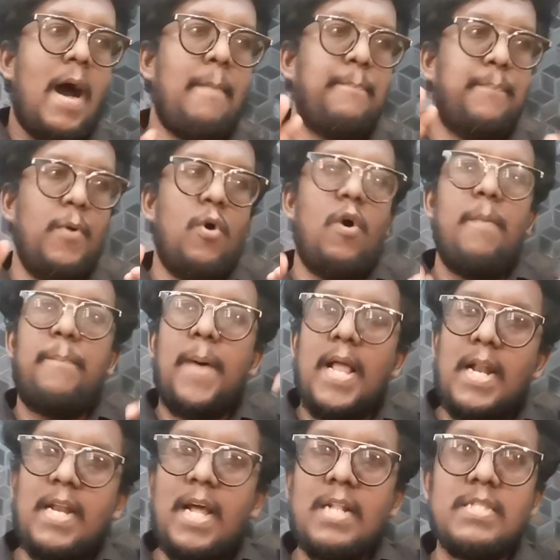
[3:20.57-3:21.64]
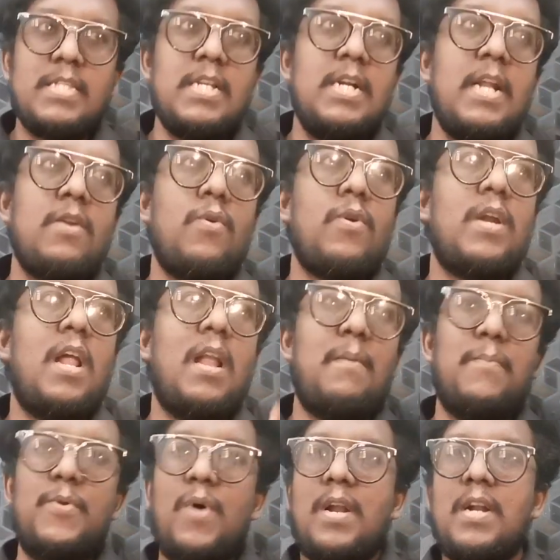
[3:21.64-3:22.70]
அப்போது பல நாள் திருடன் ஒரு நாள்
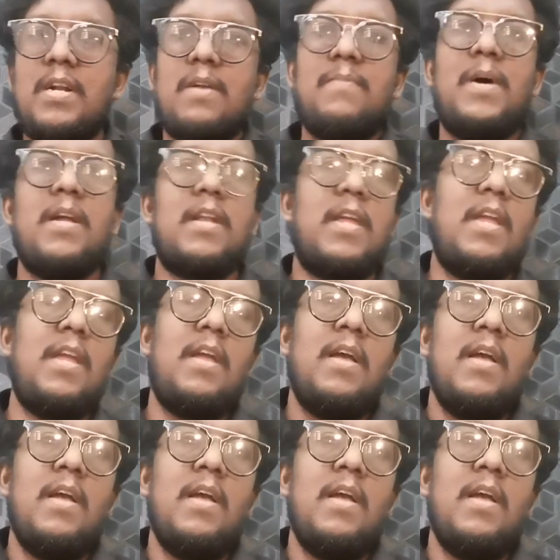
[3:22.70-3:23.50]
நம்பிடுவான்ன்ற மாதிரி